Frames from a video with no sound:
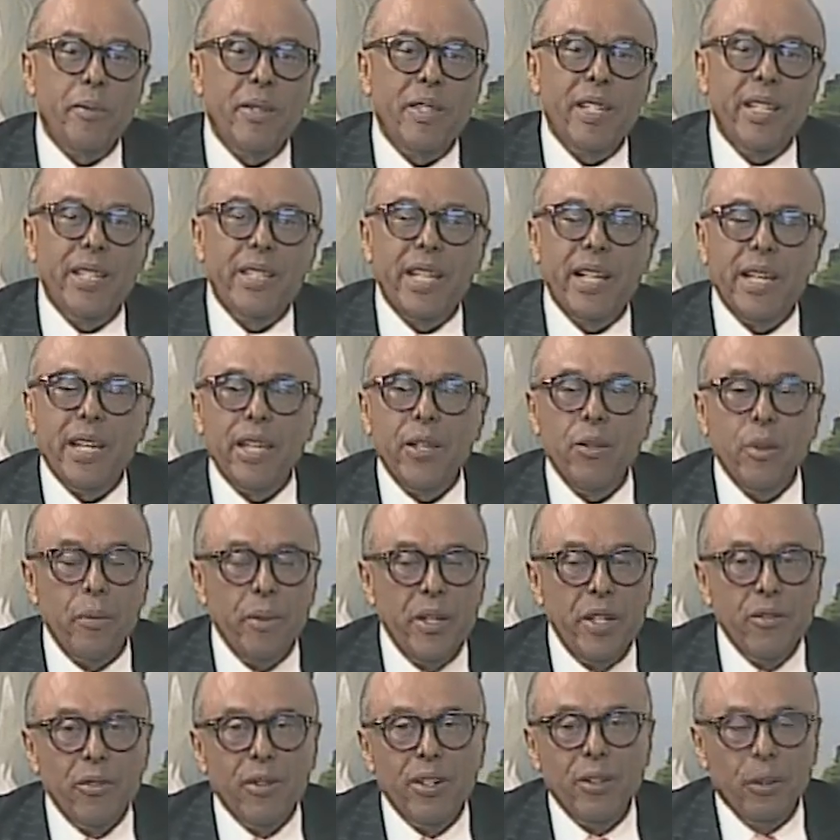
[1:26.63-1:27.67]
mi distinguido
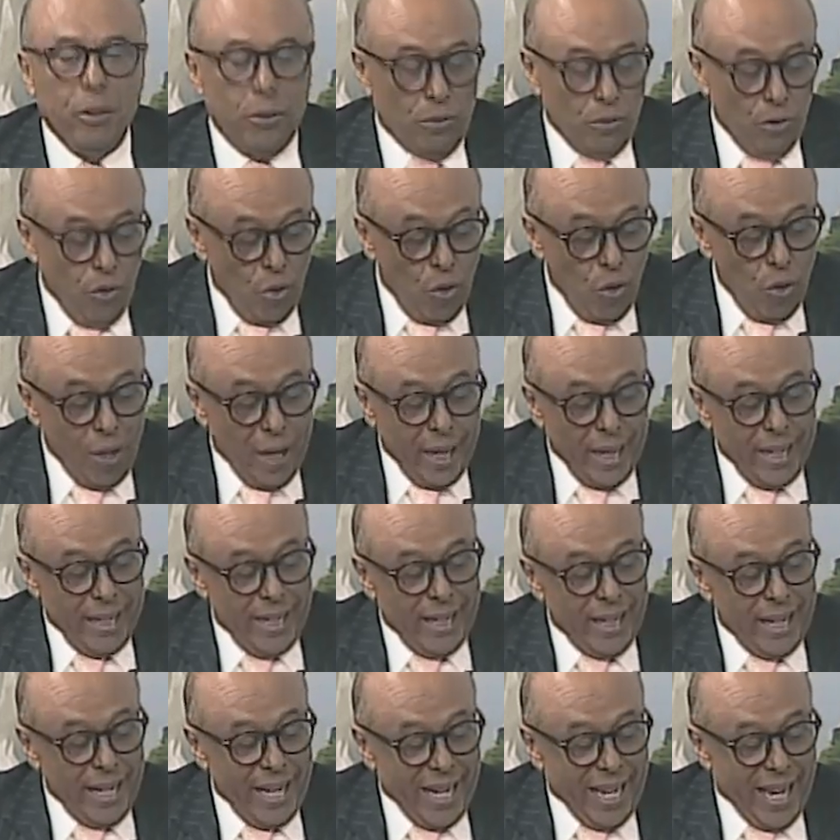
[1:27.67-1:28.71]
amigo, el doctor Oscar
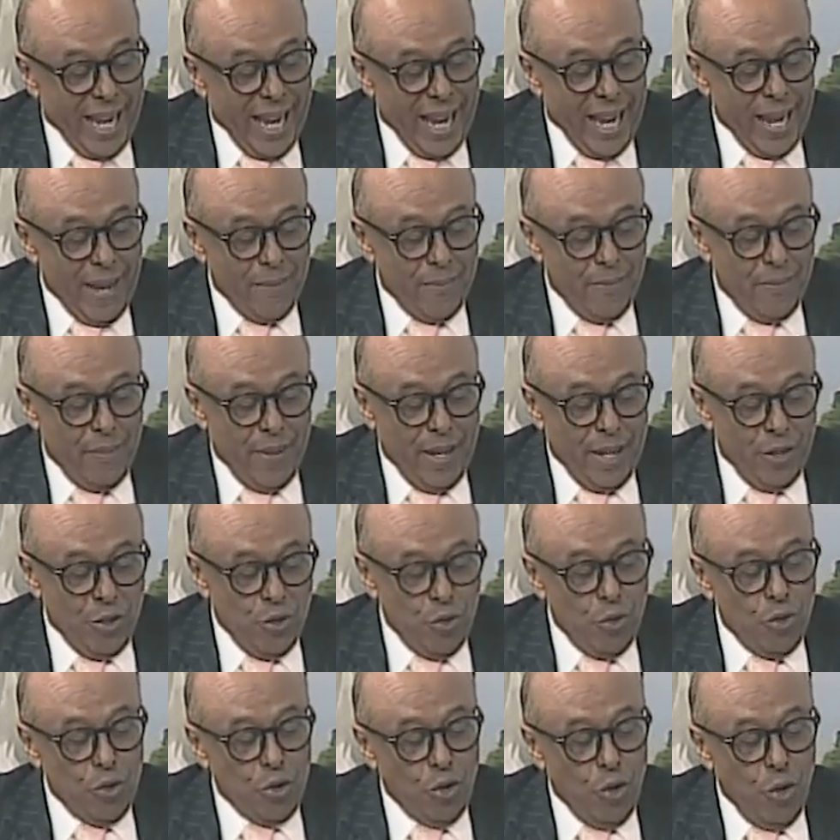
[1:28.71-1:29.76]
Enrique
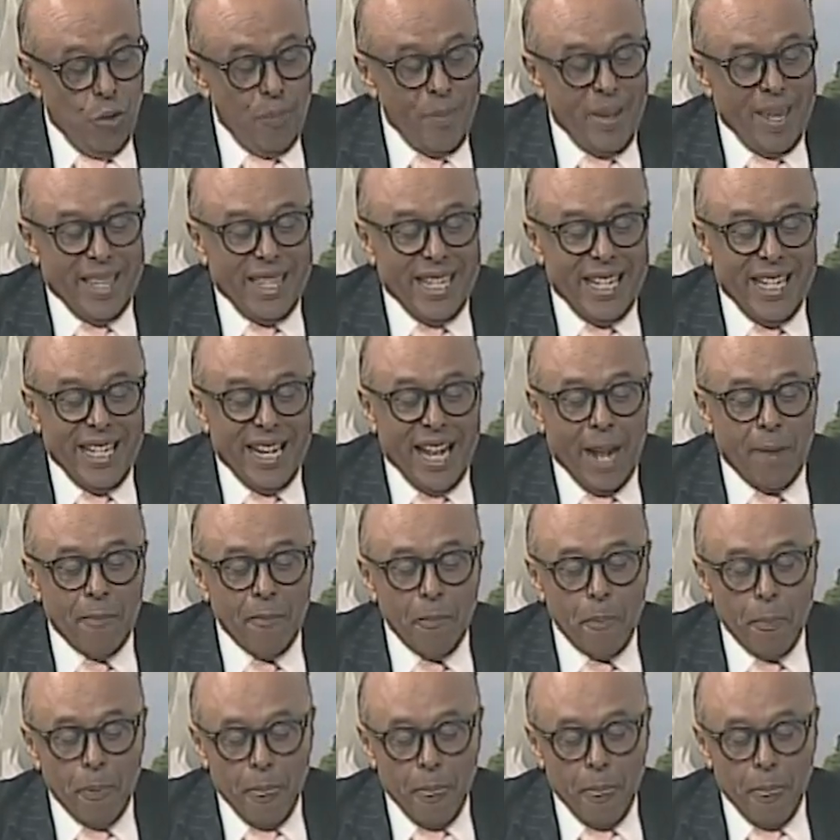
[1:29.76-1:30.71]
Belloso Medina,